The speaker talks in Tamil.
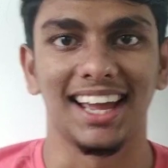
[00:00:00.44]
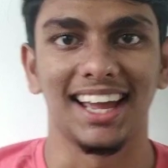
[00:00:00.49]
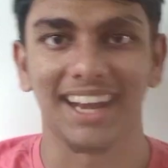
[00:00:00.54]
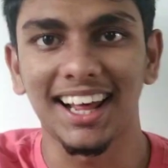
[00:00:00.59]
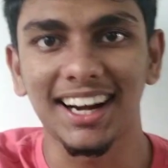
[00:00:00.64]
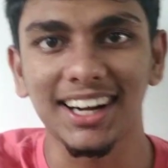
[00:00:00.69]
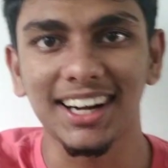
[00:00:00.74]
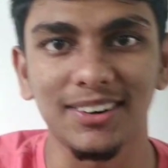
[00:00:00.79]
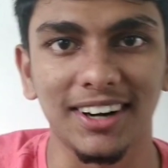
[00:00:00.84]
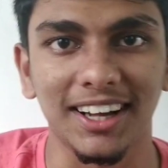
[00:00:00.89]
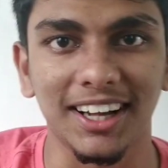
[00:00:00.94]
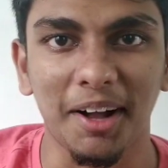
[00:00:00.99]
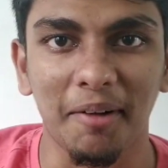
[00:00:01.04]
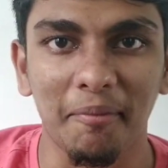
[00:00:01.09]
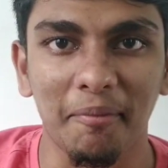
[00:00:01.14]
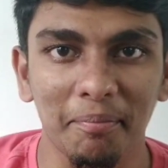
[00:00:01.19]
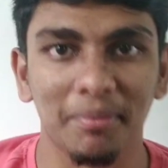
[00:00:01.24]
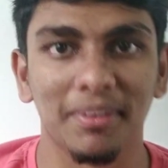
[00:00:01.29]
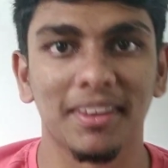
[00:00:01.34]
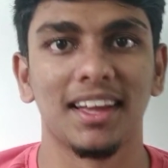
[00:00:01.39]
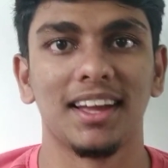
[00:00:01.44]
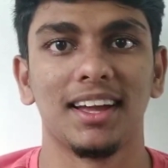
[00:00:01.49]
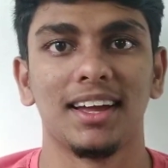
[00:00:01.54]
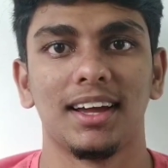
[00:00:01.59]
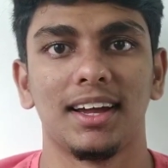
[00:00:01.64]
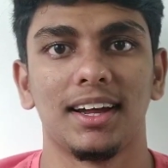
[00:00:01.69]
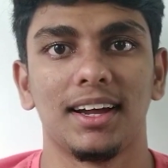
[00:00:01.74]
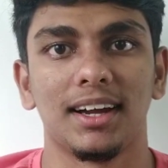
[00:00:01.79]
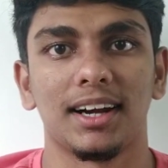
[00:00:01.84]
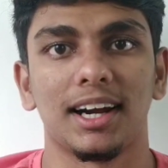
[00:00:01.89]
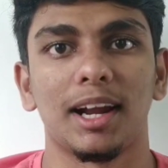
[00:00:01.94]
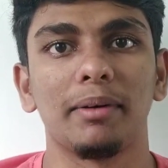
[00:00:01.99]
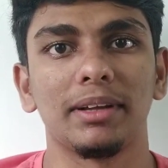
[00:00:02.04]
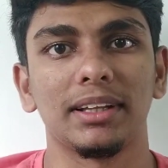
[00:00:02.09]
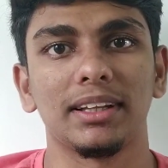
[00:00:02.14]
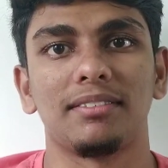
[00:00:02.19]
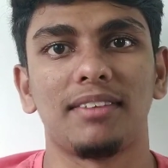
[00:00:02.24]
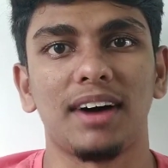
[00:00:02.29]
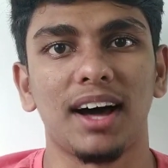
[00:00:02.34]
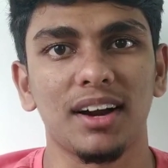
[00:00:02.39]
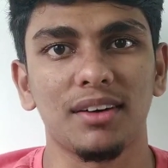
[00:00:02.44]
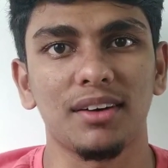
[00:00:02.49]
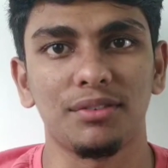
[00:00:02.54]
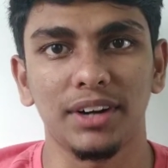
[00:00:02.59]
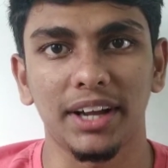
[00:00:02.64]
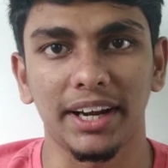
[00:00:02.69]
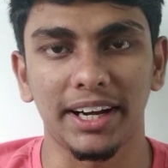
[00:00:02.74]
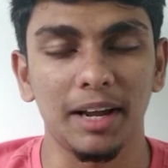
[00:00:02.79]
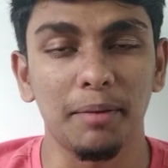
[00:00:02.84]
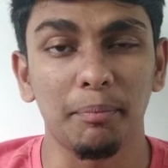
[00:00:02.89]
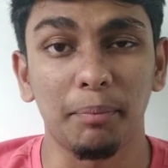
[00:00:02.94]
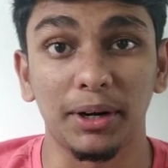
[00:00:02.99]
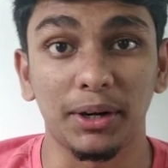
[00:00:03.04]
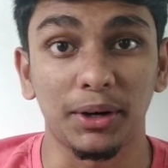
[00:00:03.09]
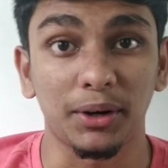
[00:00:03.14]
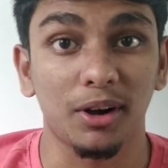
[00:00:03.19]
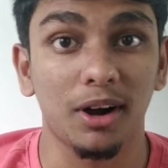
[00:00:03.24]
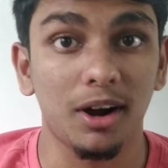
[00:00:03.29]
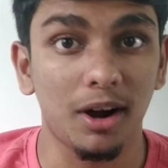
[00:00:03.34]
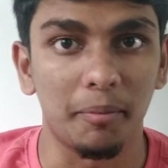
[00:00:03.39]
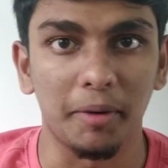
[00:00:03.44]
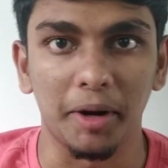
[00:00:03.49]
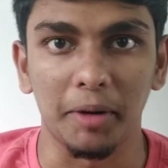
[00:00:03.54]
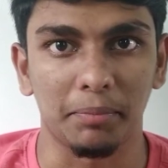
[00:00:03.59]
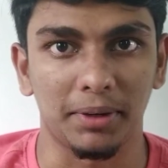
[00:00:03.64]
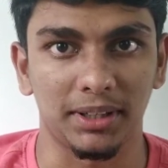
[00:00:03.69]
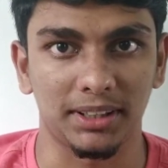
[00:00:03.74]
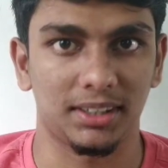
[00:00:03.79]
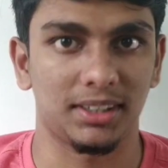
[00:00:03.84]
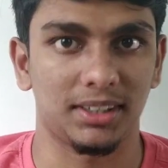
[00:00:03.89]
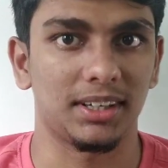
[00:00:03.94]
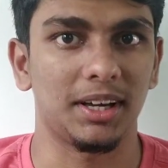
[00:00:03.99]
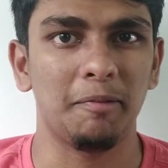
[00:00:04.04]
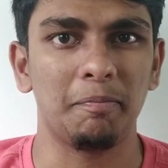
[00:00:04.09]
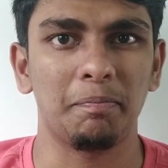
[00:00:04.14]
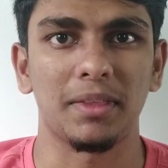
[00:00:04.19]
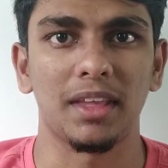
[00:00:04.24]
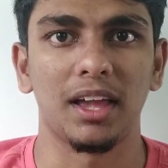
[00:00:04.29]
எல்லாருக்கும் வணக்கம் நம்ம இந்த வாரம் ஃபுல்லாக என்ன பண்ணுறோம் அப்படின்னு பார்த்தீங்கன்னா